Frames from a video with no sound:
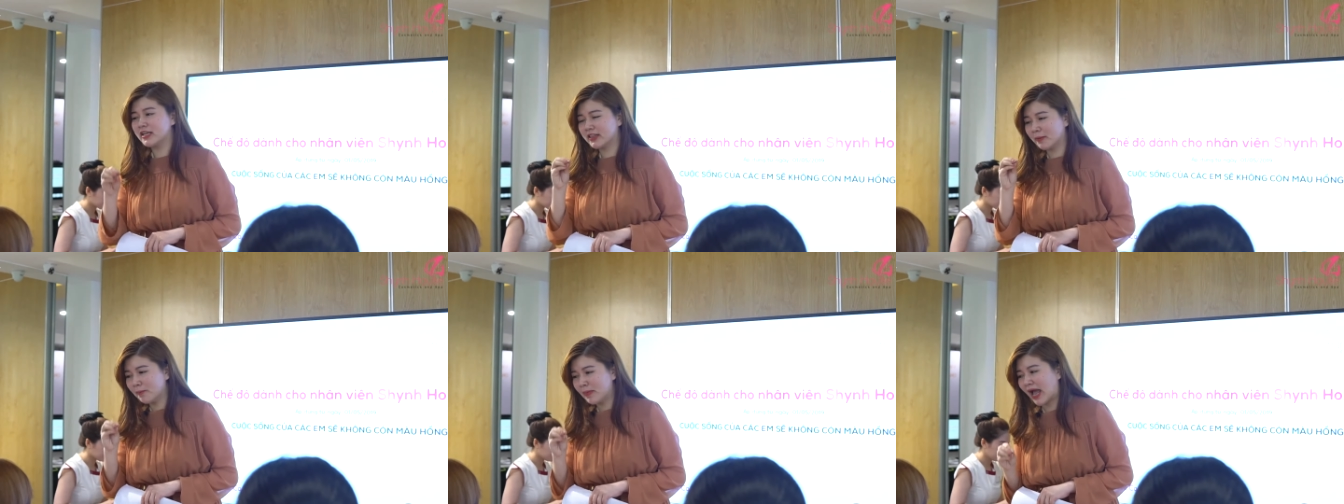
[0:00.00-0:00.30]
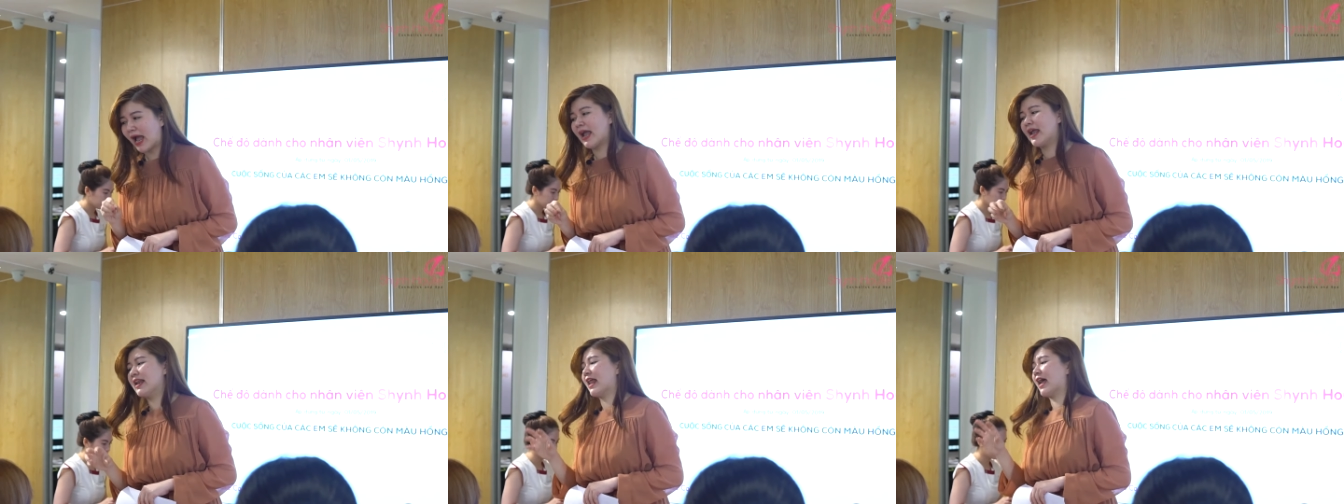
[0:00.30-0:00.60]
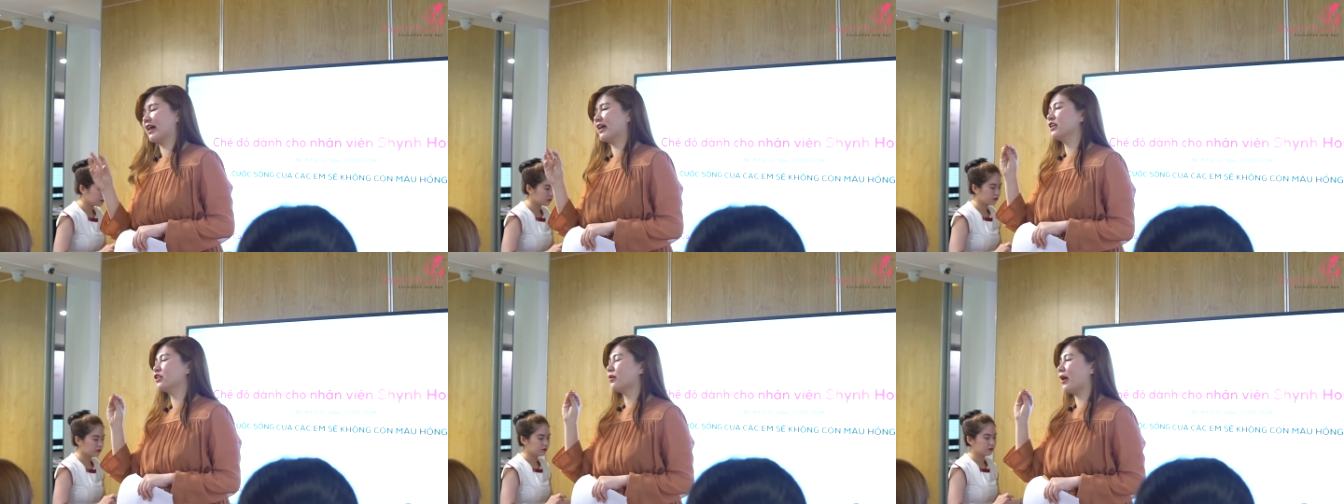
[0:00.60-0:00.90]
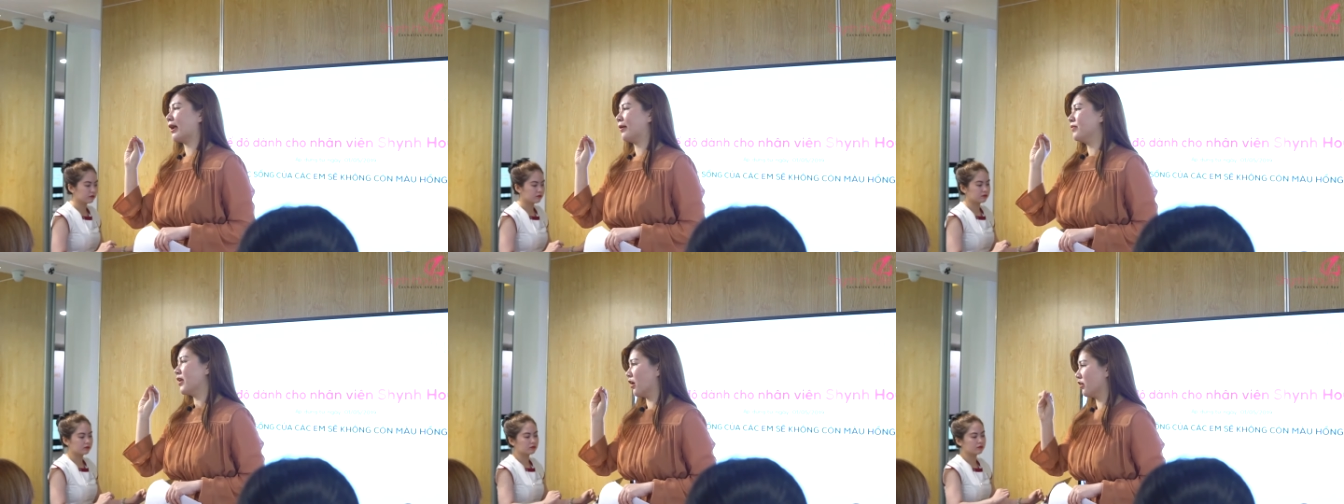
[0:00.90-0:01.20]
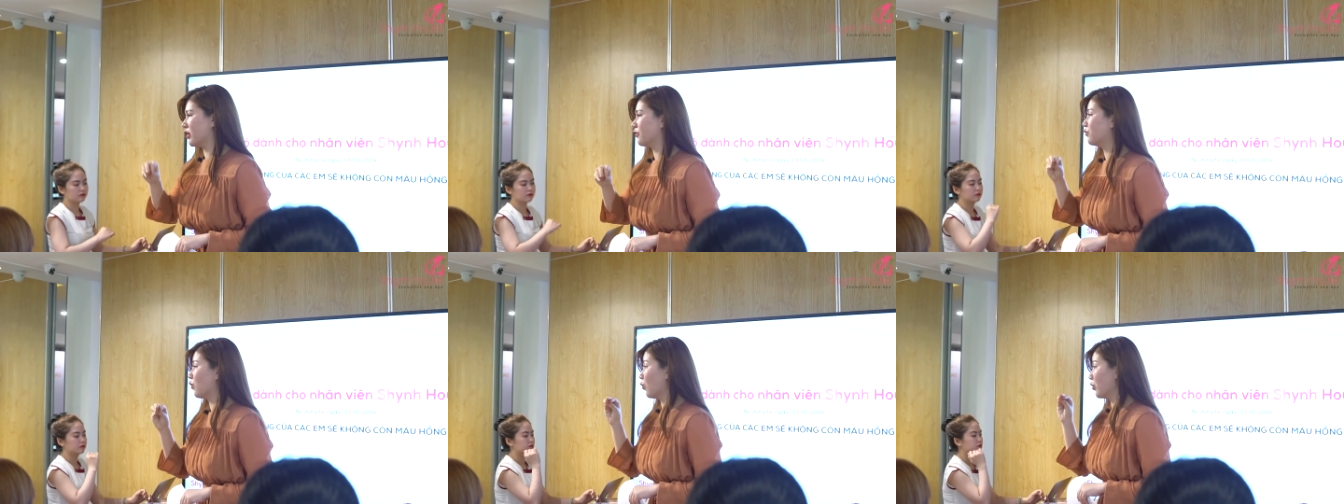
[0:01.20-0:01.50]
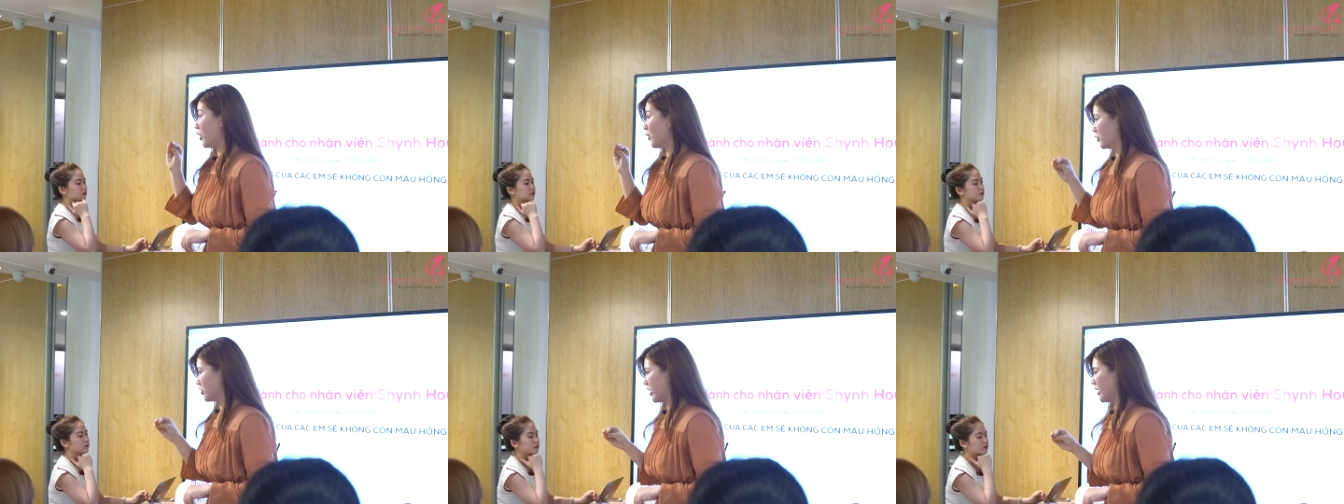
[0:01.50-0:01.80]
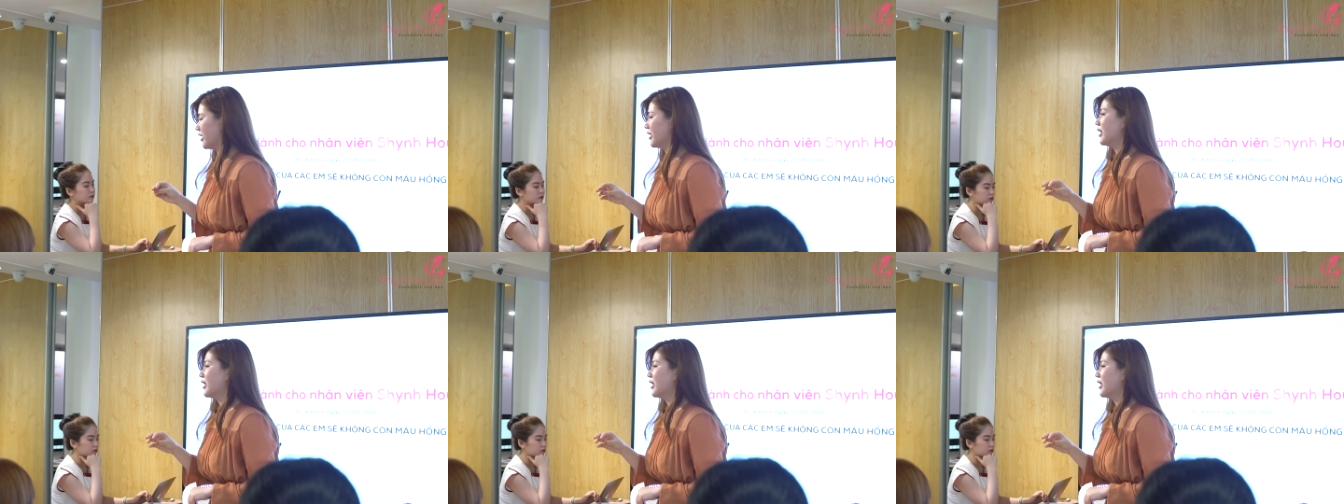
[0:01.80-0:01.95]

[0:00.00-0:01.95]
Thì tóm lại là khi các em nhận dịch vụ điều trị,